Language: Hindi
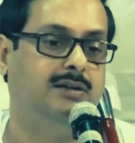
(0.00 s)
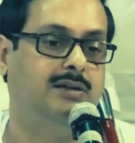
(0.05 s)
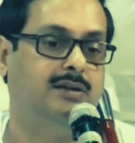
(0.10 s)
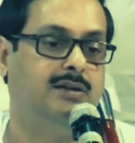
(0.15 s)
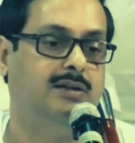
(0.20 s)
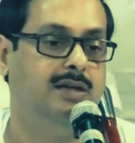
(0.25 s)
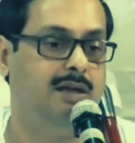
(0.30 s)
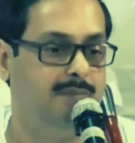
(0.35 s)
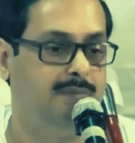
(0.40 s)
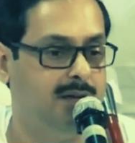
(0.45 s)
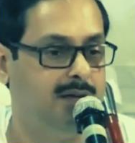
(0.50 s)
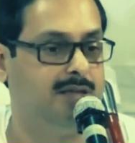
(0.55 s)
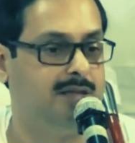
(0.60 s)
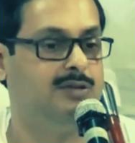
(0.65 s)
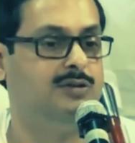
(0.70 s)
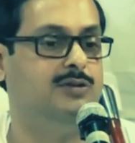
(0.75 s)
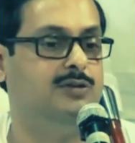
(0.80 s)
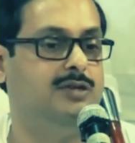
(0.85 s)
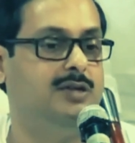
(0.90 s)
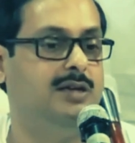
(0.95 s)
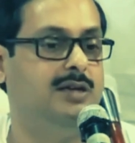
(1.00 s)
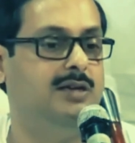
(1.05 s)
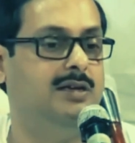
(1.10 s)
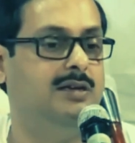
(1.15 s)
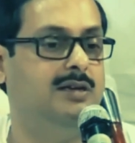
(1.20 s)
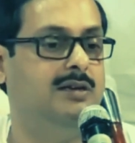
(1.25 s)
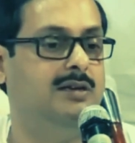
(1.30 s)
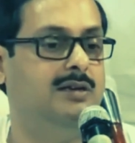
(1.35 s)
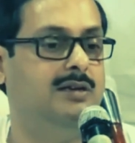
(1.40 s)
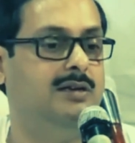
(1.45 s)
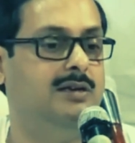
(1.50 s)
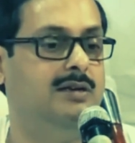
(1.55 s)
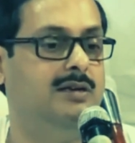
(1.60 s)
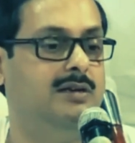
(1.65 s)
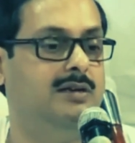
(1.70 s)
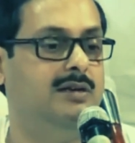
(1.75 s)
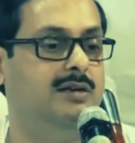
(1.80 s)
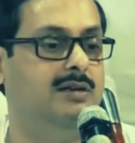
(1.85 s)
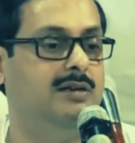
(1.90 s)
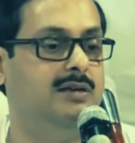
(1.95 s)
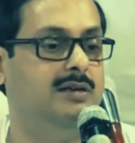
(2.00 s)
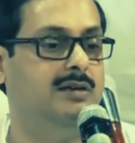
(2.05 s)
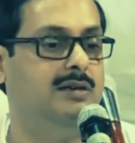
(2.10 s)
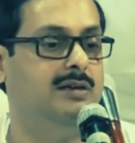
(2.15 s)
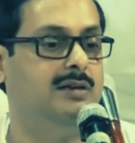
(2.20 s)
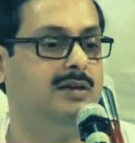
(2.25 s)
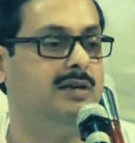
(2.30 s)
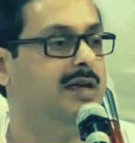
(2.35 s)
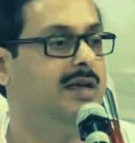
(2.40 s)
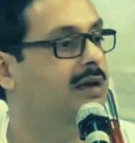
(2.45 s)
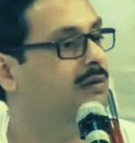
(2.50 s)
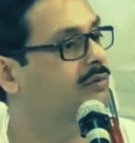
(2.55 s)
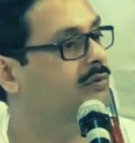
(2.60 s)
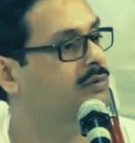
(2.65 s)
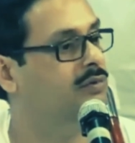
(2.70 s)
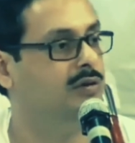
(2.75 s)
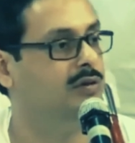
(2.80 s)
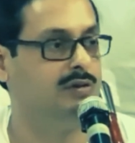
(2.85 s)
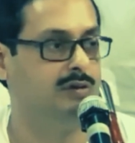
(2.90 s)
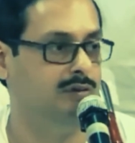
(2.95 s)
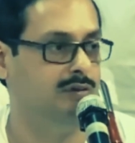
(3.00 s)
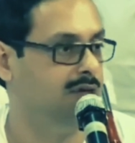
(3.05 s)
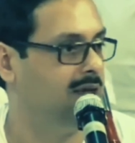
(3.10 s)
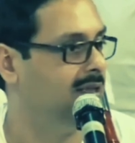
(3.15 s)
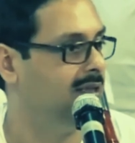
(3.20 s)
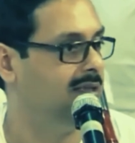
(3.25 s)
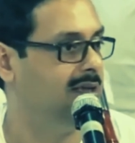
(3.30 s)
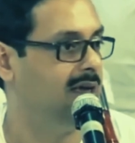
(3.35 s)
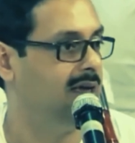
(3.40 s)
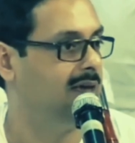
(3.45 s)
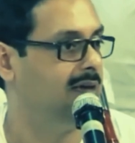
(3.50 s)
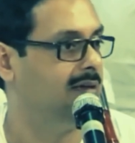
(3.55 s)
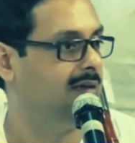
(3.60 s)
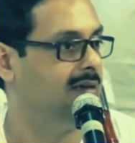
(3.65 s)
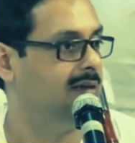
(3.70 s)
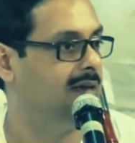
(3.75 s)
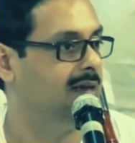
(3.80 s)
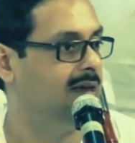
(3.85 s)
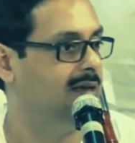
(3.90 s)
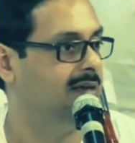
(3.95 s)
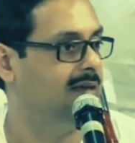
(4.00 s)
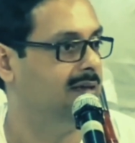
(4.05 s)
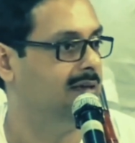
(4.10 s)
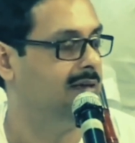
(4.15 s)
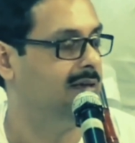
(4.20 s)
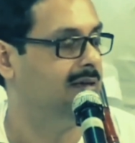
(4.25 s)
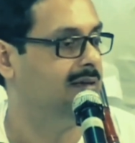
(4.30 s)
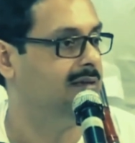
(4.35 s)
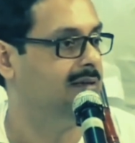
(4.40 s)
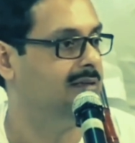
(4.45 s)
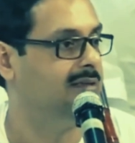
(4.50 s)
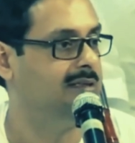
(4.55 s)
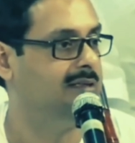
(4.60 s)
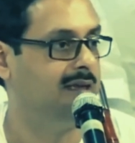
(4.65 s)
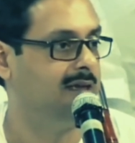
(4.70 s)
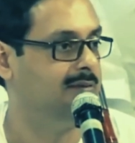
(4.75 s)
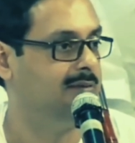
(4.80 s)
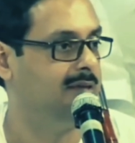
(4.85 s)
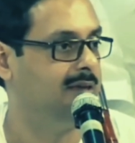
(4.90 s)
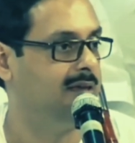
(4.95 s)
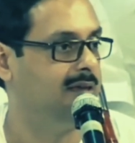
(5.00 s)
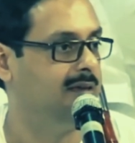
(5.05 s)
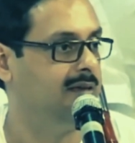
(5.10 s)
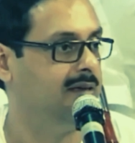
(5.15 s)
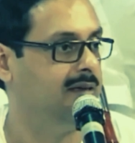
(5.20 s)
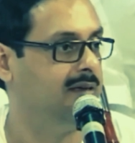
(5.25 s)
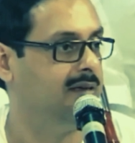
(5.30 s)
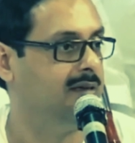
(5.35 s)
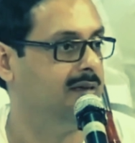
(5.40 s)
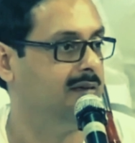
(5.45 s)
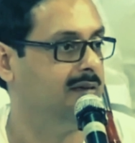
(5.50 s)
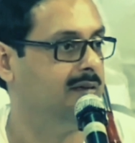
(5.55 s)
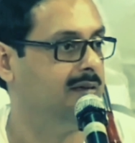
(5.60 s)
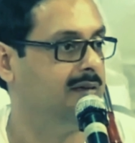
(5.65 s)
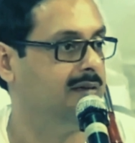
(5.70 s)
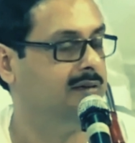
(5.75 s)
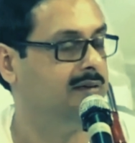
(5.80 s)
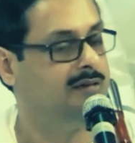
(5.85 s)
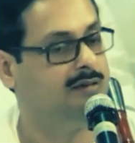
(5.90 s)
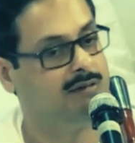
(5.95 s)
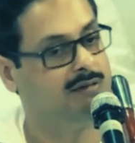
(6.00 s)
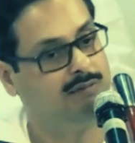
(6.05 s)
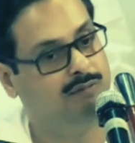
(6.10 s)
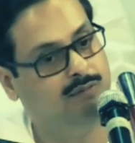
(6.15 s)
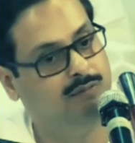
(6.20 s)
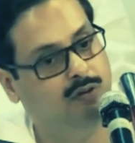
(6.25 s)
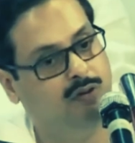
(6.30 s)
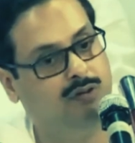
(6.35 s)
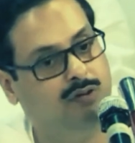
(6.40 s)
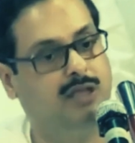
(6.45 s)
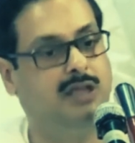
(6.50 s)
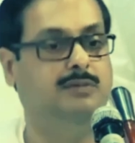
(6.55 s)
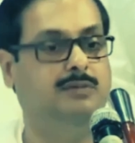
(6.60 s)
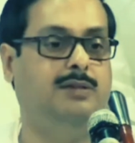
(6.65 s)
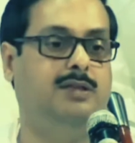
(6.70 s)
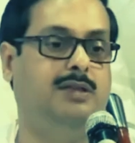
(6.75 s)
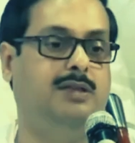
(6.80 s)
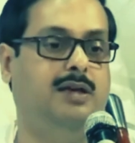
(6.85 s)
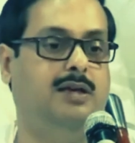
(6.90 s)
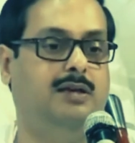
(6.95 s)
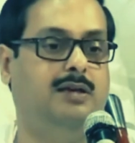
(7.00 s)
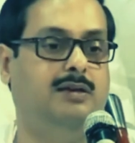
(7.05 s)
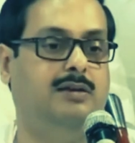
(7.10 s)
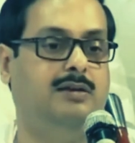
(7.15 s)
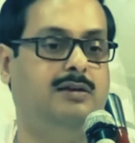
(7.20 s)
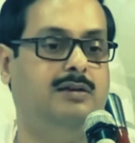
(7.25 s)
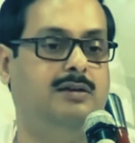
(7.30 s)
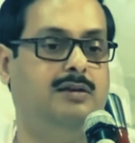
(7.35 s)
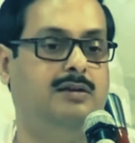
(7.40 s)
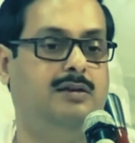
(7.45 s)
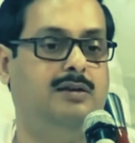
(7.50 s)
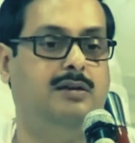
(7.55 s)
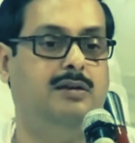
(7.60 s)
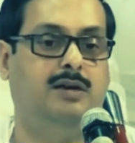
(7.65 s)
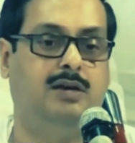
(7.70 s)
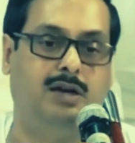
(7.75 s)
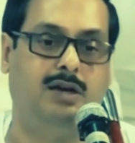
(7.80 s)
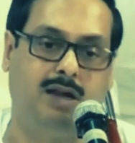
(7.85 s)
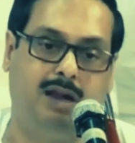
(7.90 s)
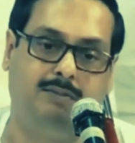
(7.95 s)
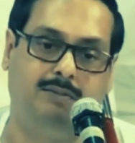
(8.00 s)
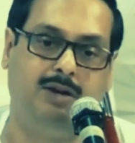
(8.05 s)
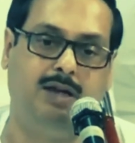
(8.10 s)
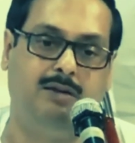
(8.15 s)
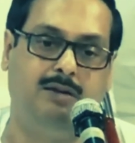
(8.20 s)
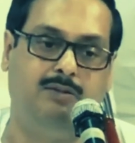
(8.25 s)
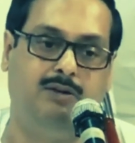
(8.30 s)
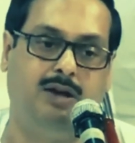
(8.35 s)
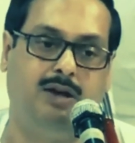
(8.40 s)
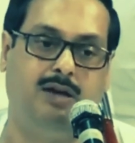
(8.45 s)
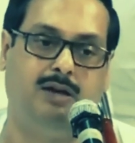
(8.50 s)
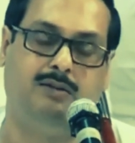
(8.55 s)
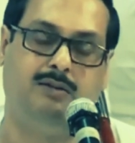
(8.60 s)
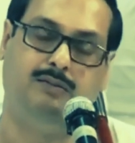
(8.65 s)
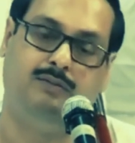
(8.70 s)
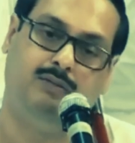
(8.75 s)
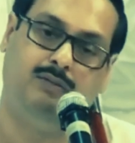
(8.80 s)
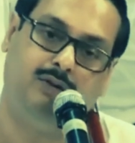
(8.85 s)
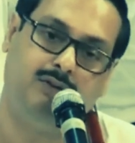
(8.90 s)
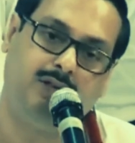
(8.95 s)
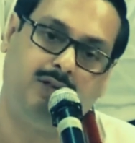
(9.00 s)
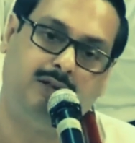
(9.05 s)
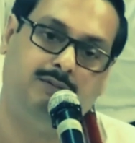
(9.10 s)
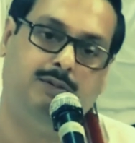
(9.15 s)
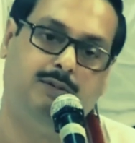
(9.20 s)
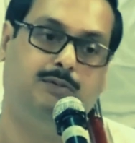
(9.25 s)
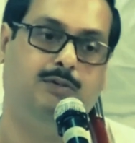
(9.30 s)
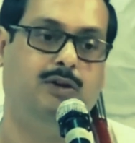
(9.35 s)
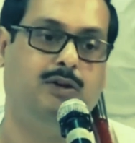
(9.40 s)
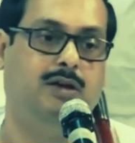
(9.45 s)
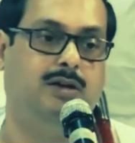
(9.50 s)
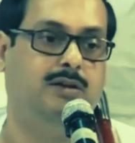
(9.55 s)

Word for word: ये पहले सोचिए क्या उनको कोई नहीं दिया गाली जिंदगी में बहुत आदमी दिया खराब नहीं बोला बहुत आदमी बोला